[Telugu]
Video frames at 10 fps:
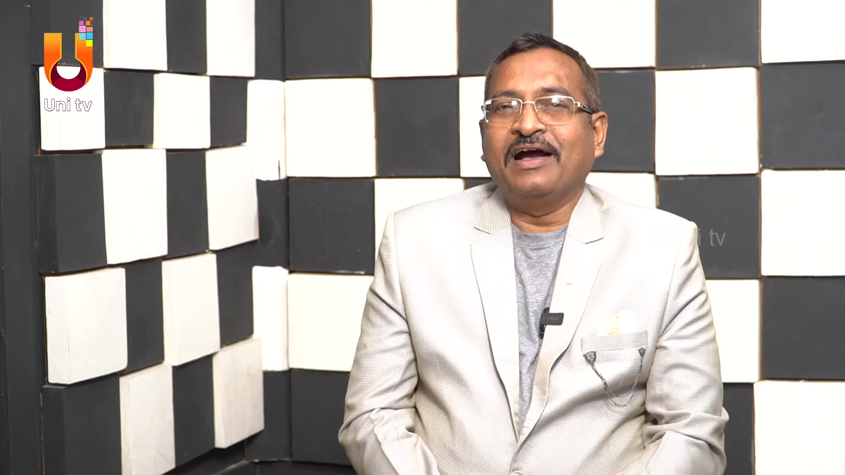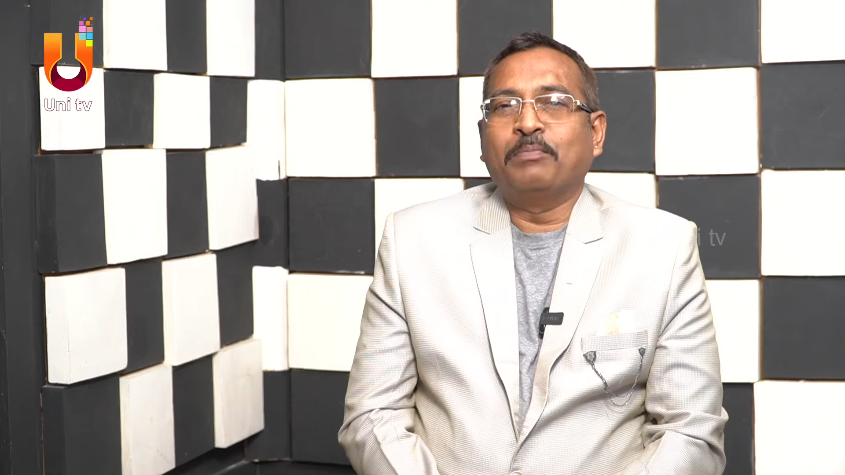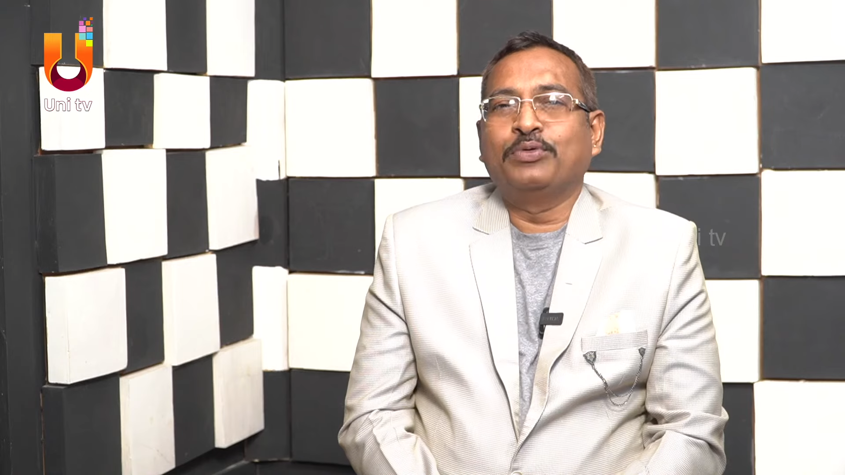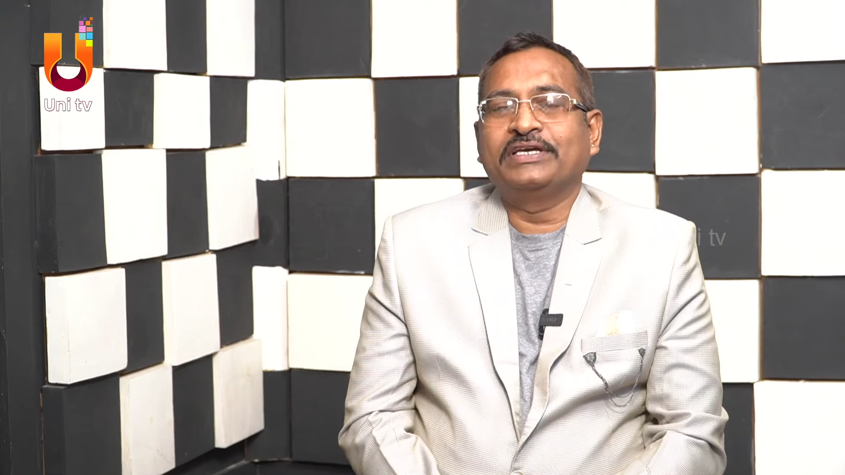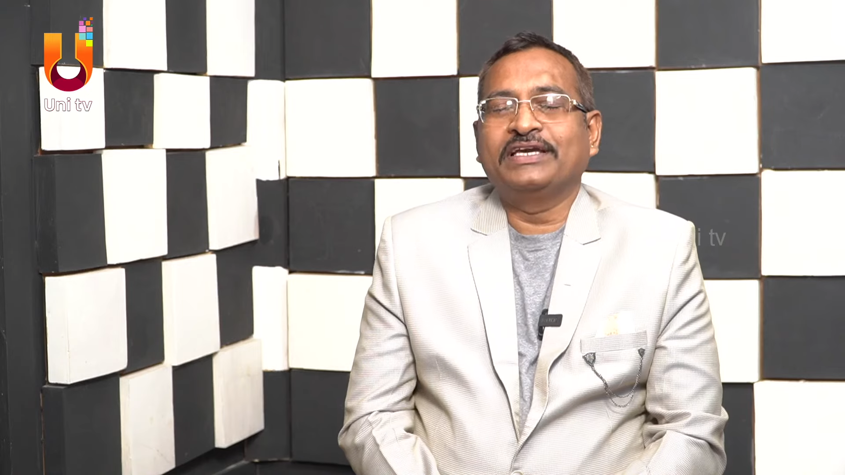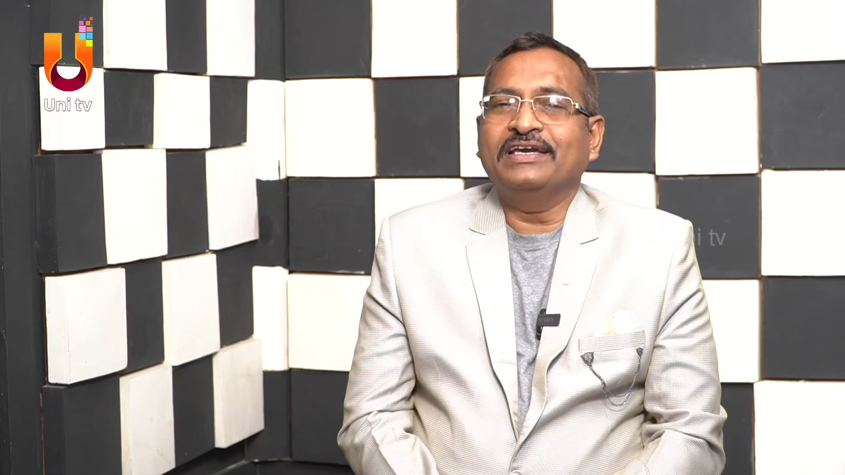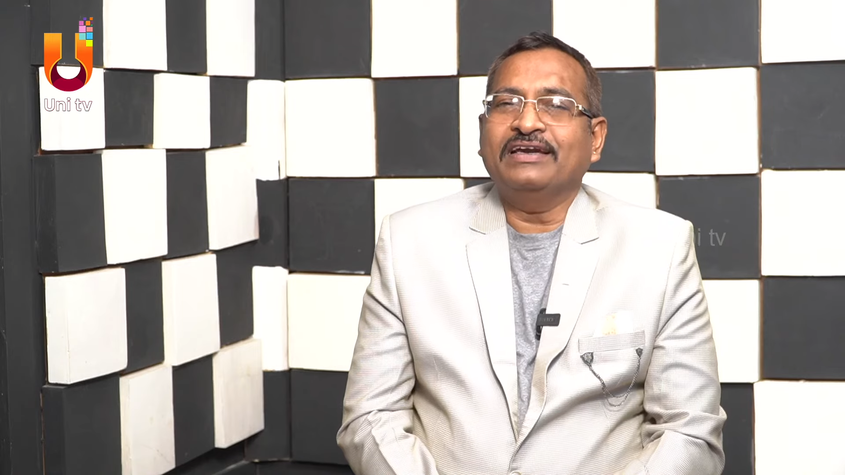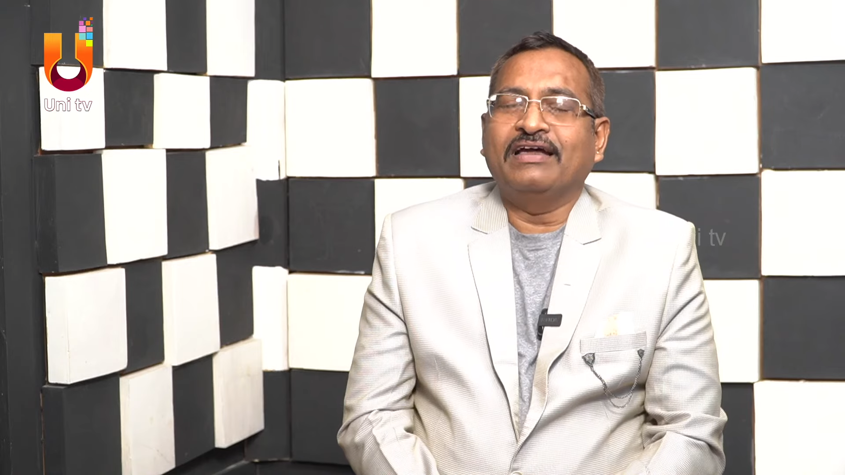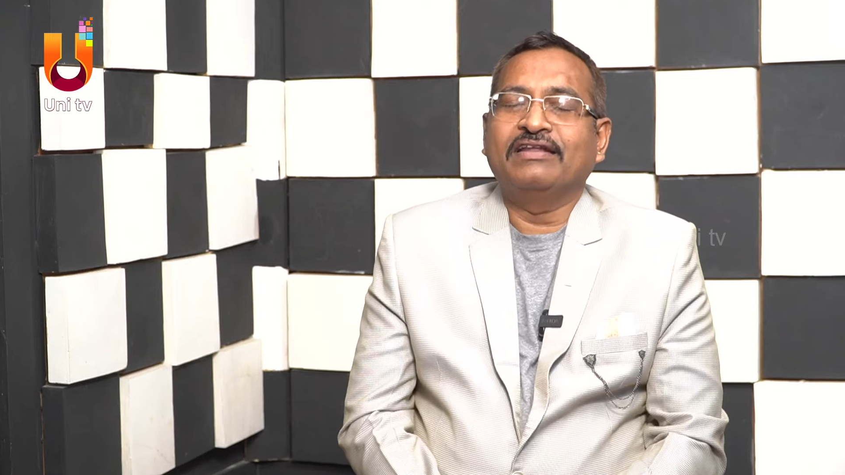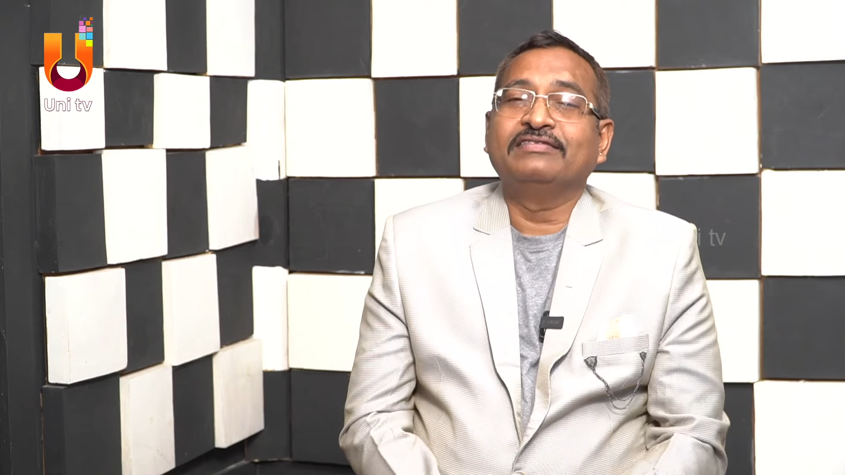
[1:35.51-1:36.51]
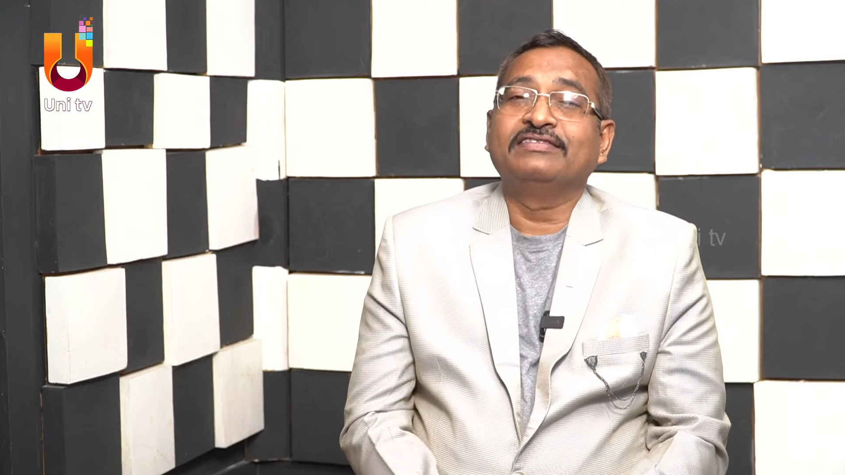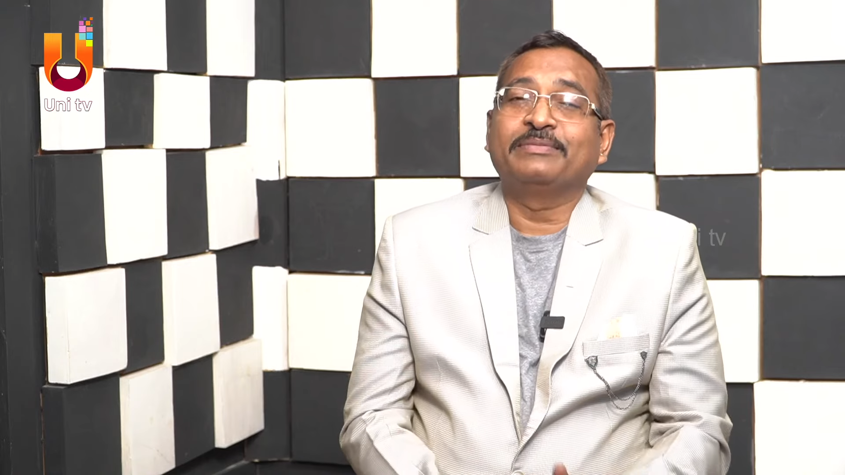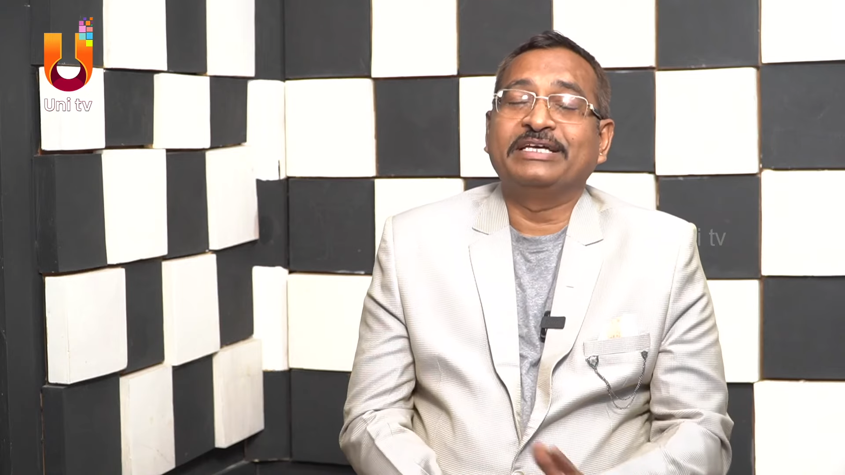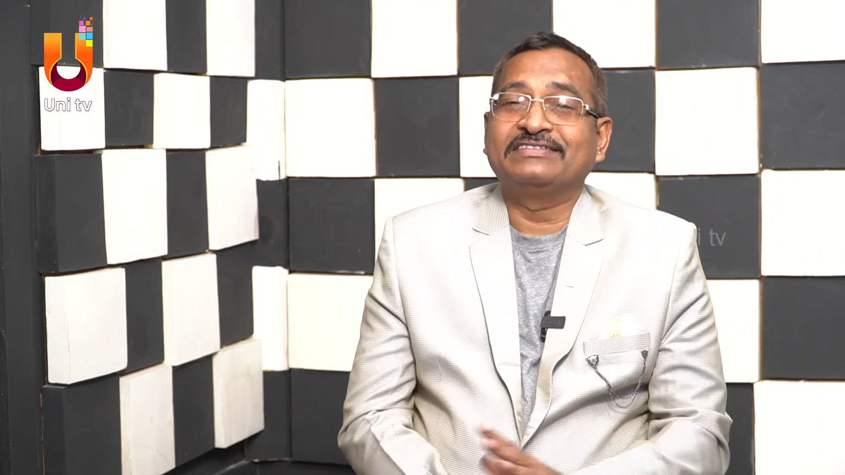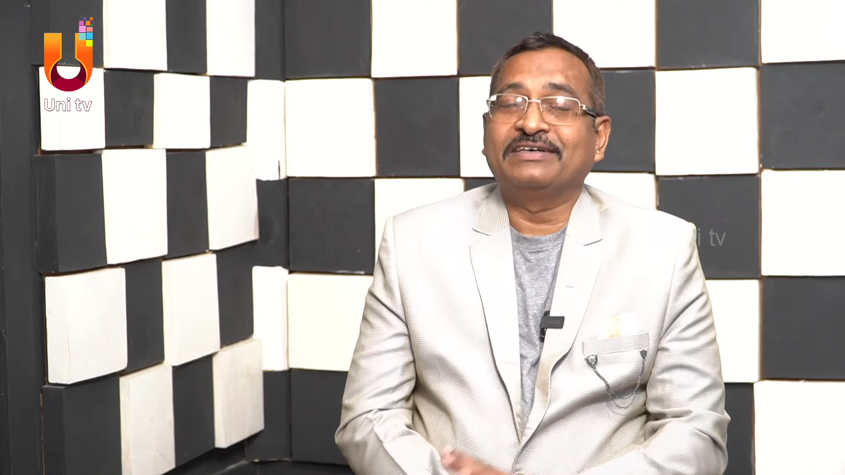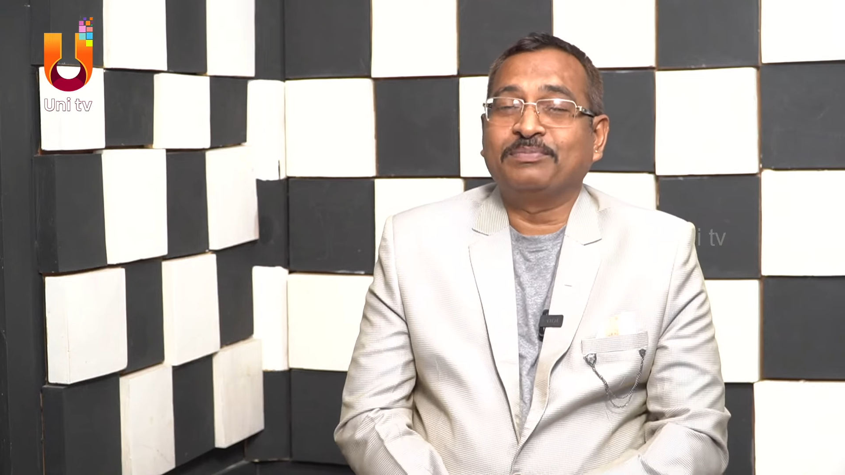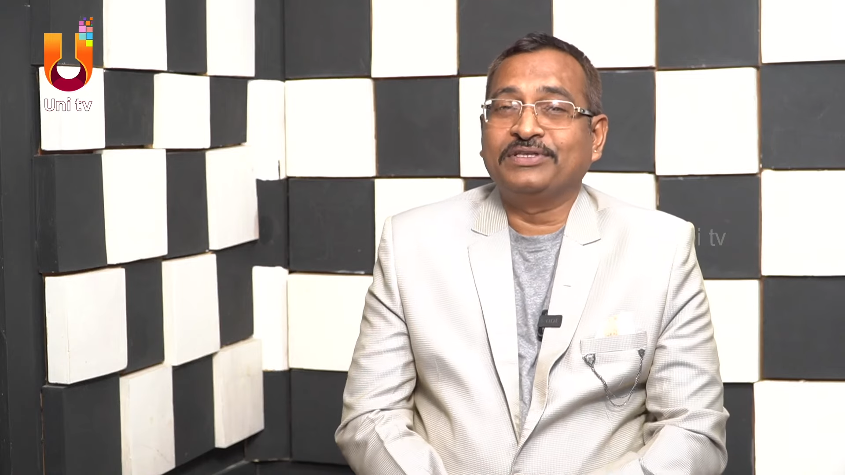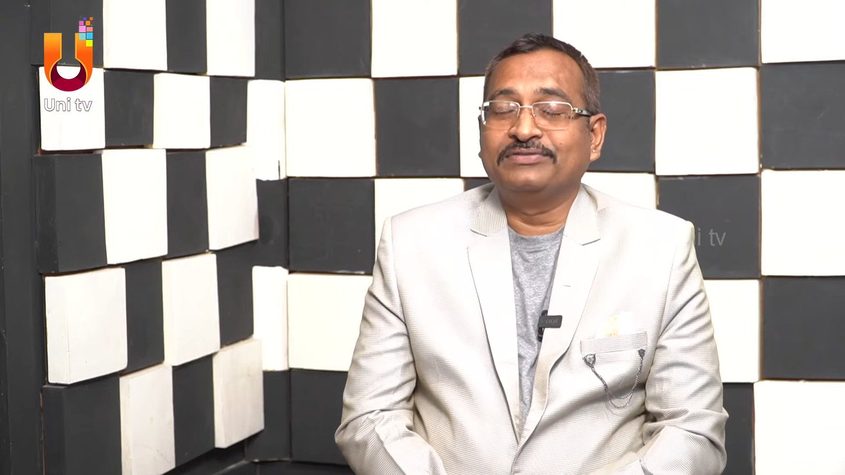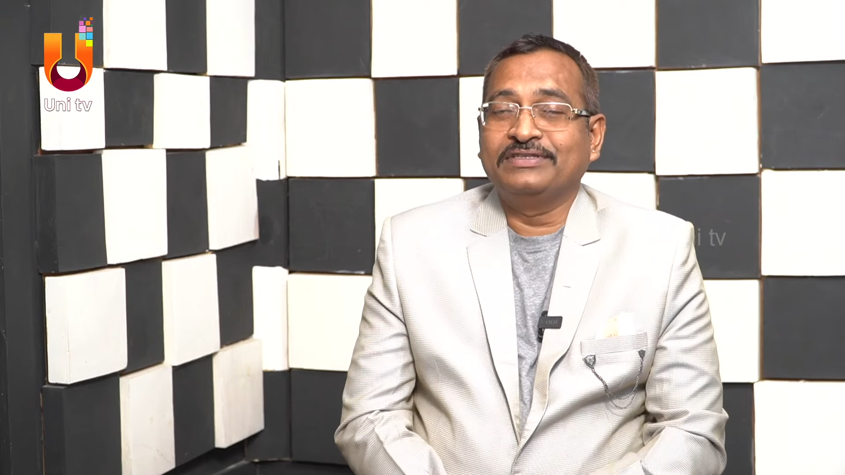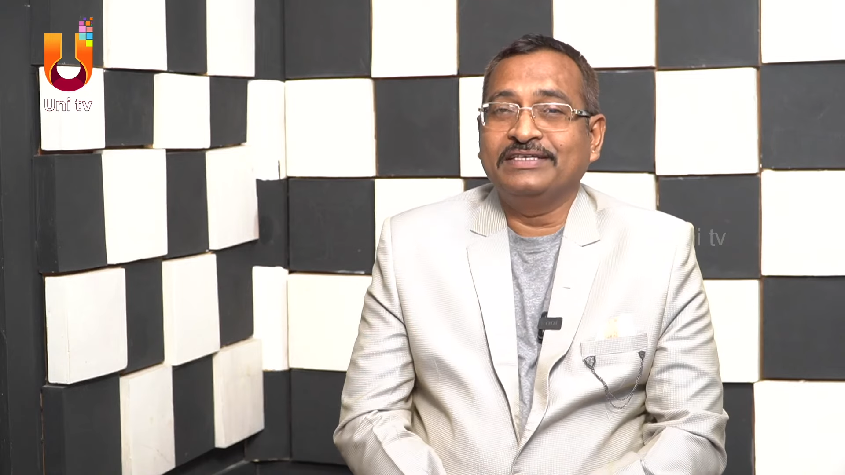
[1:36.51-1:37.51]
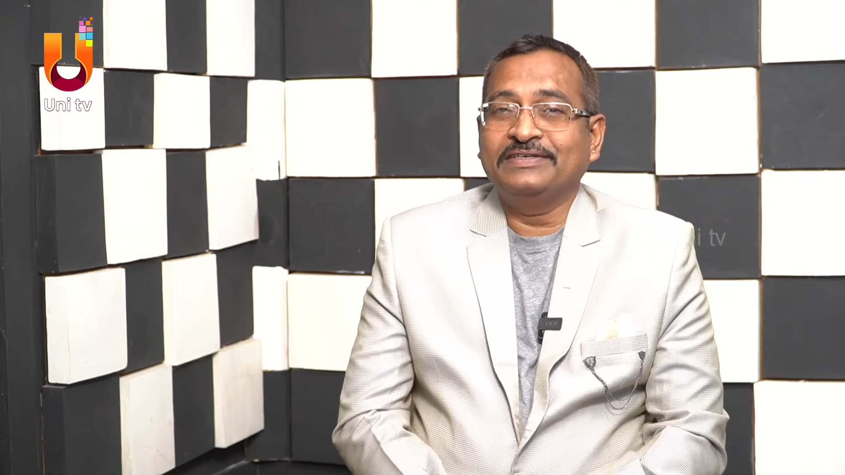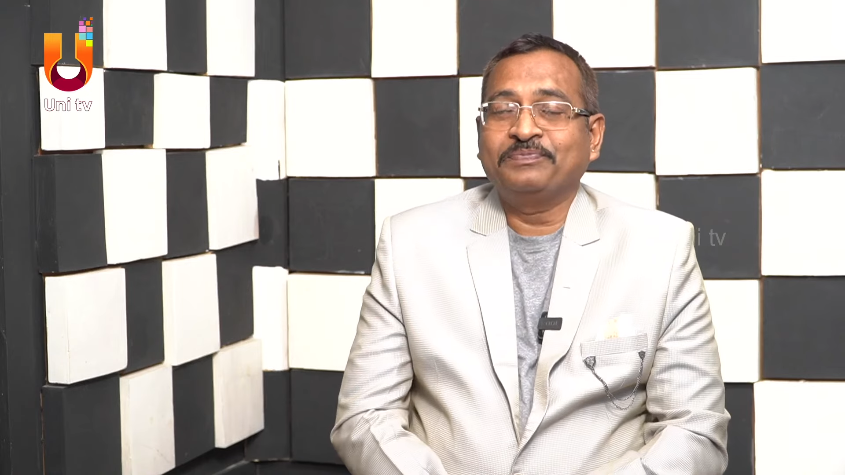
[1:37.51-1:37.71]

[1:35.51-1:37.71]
అప్పటికే అనంతమైన సంపద ఉంది